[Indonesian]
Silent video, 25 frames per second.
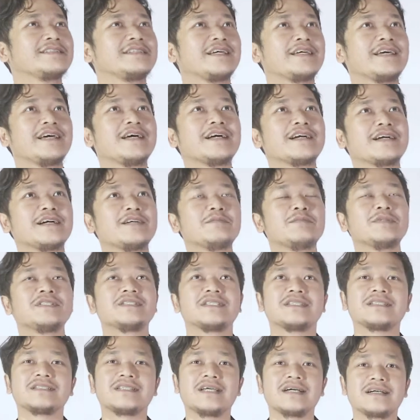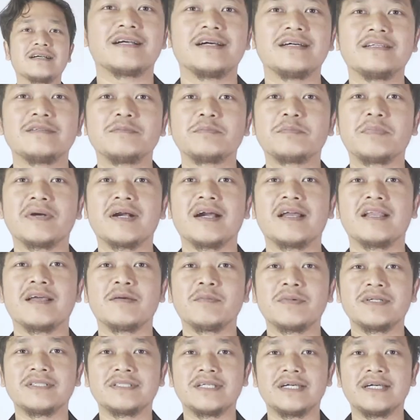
saya akan menceritakan pengalaman